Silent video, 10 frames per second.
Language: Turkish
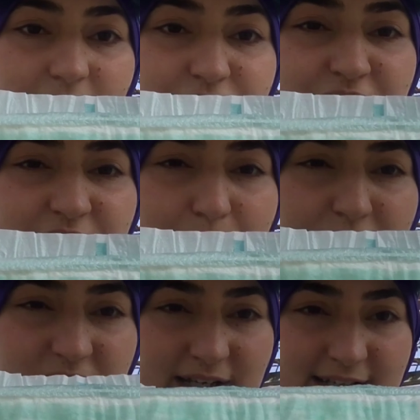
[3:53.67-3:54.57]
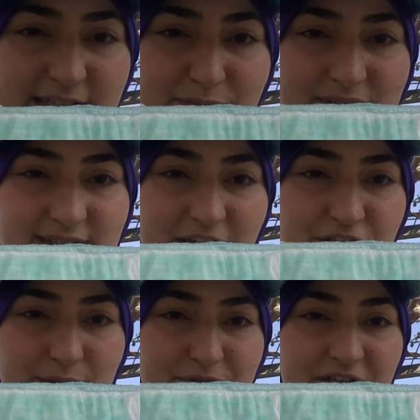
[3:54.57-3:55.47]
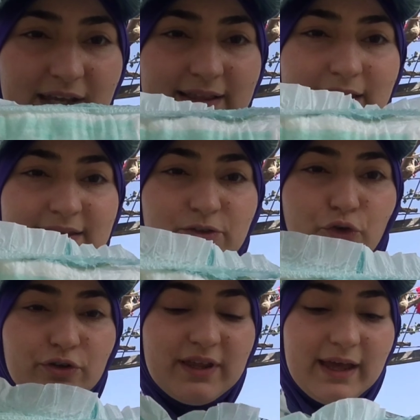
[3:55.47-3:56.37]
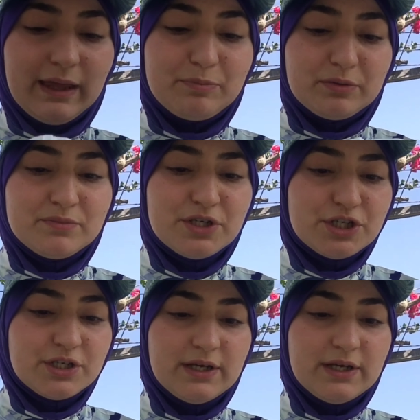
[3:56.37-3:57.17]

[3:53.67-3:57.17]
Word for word: Çiş yapılacak kısmı yeşil bir şekilde dikdörtgen yapılmış.